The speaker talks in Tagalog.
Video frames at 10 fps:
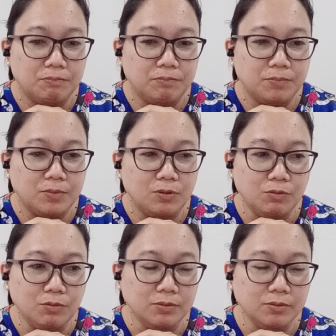nung
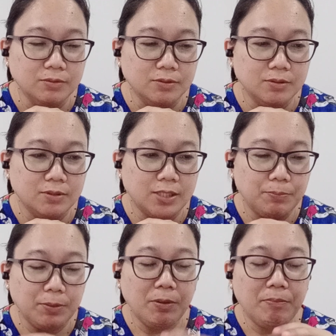
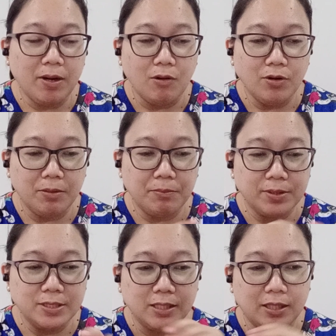nagpe-prepare ako ng
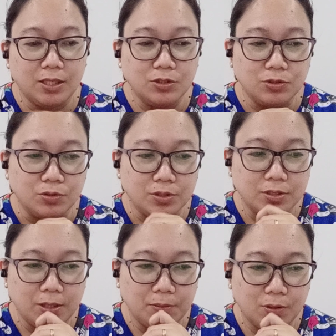presentation,
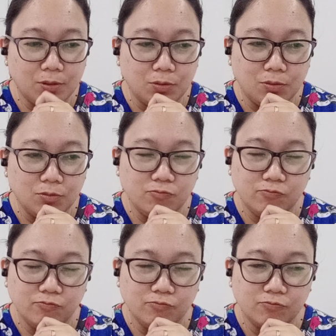sabi ko,
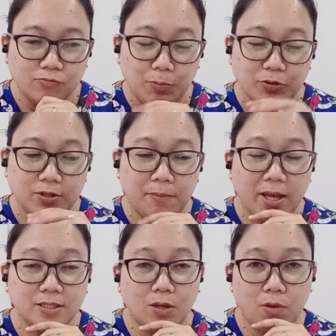tapos
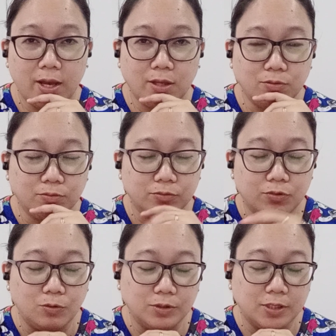nabasa ko nga yung
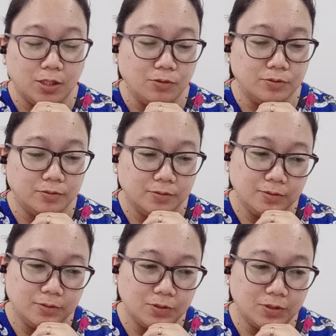quote na yun,
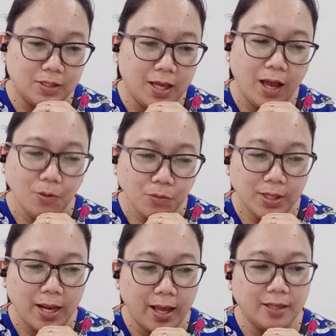how will
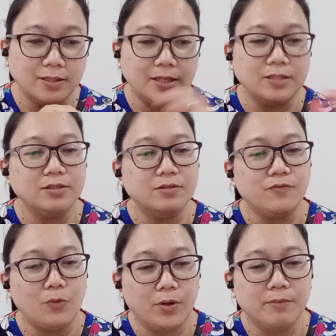I
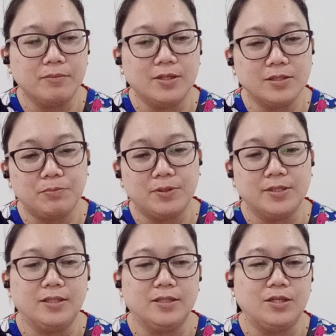transform this
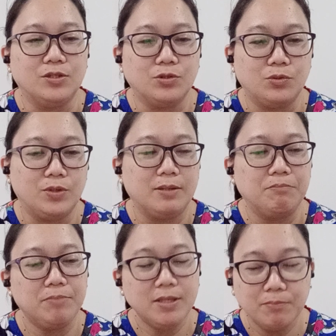presentation when
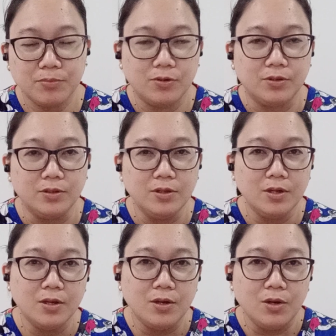people
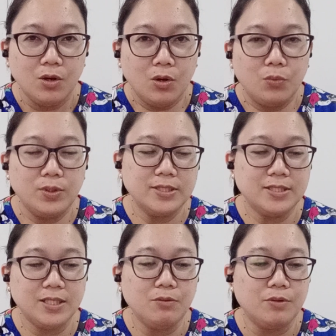will
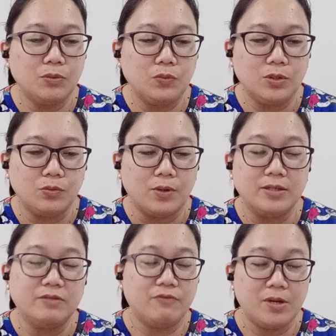see what we do
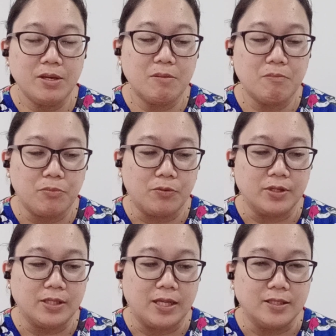as very
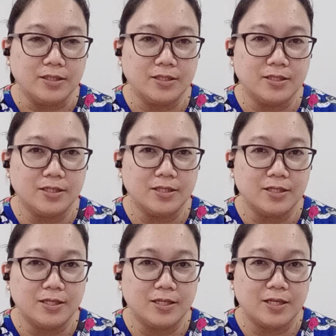important
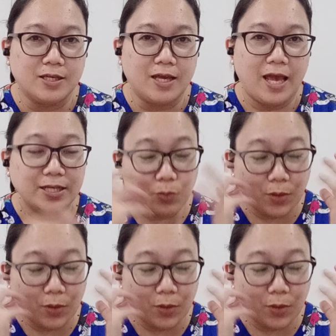as what